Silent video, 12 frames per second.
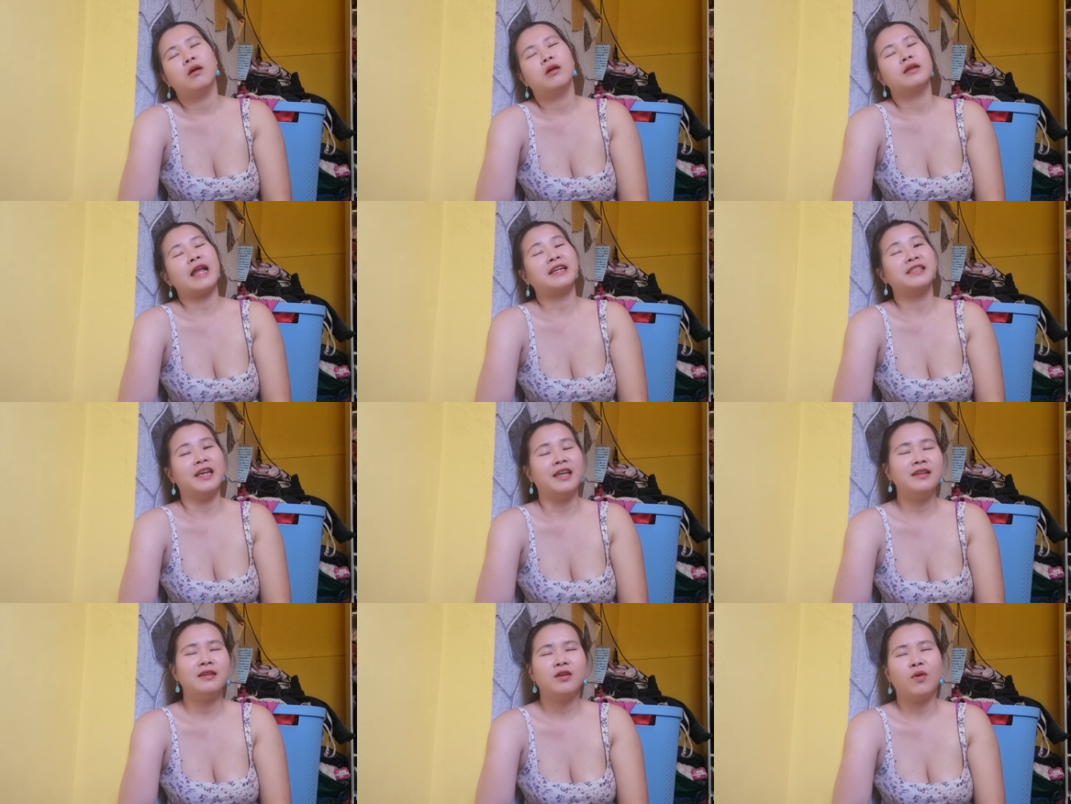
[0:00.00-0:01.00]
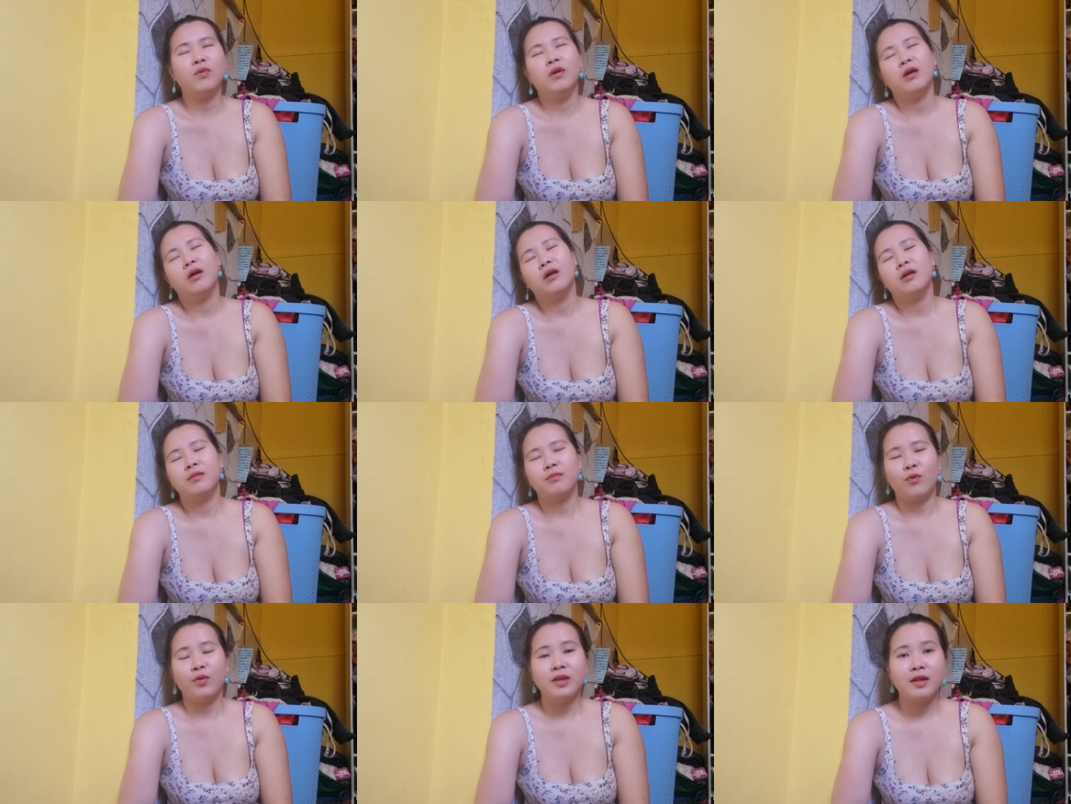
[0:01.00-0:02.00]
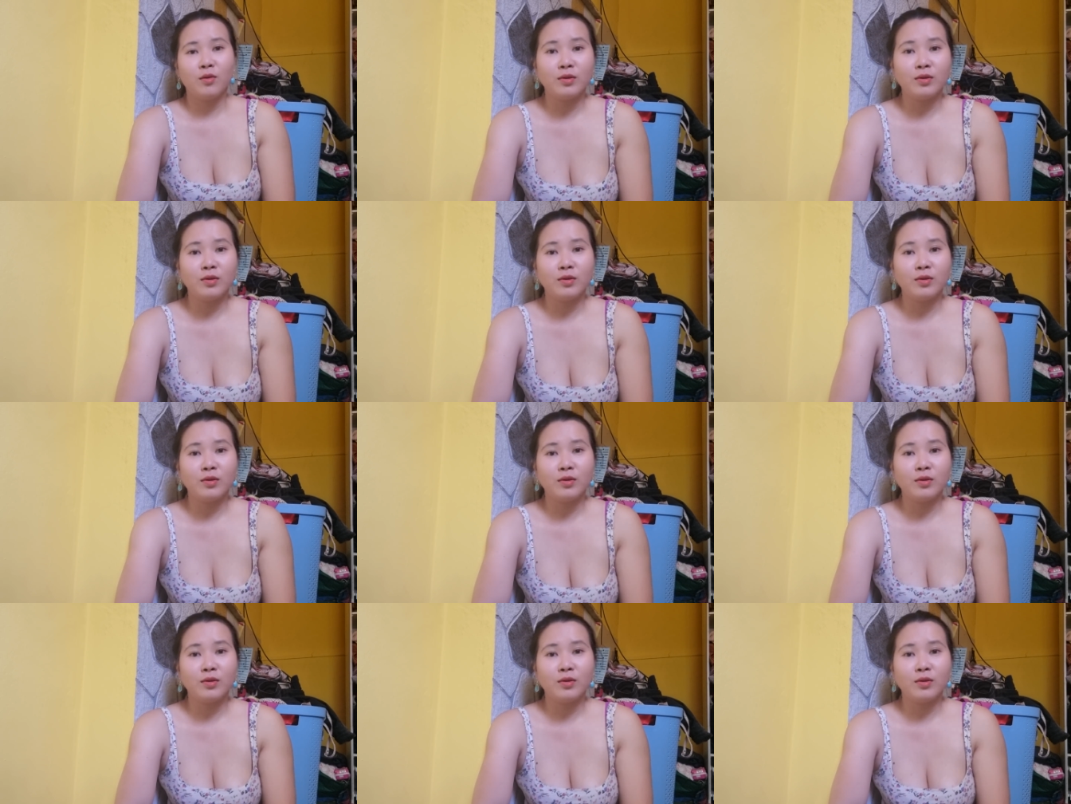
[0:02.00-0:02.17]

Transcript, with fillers: đang xỉn nó ngủ mũi nó đâu